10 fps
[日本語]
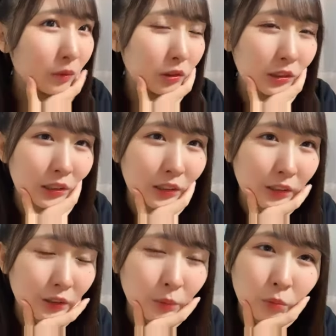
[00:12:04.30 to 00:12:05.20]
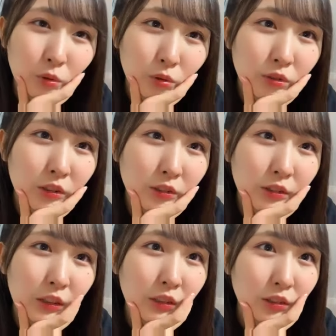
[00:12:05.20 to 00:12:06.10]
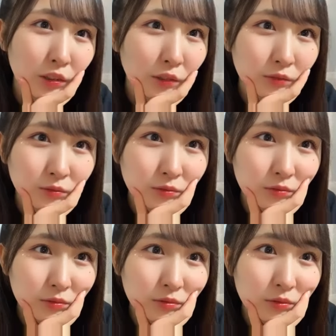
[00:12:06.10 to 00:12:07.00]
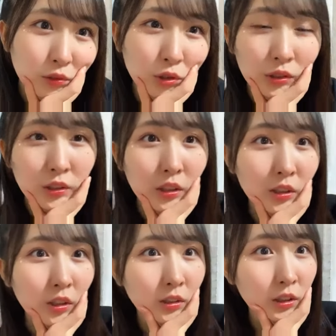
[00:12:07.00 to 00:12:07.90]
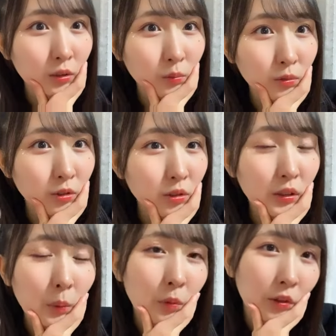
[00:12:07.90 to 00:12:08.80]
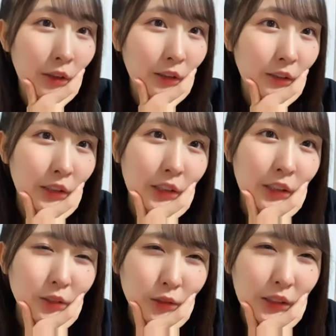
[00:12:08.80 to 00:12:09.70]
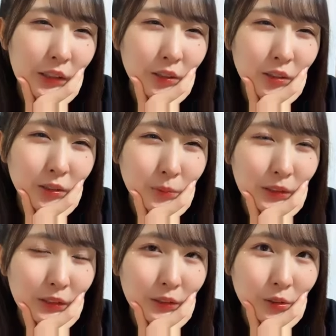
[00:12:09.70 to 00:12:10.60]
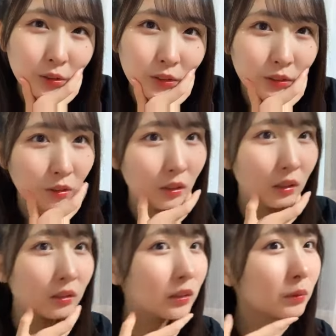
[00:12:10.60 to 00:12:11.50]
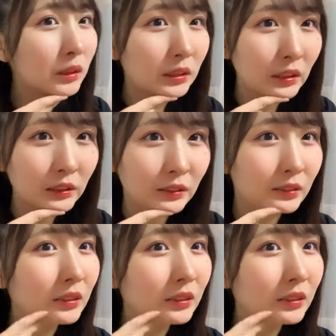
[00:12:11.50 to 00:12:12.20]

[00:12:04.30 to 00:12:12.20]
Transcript: うちょっとだってもう6月になるじゃん6月入ったらきっともうすぐだもんねあ楽しみどうしよう楽しみじゃんうわ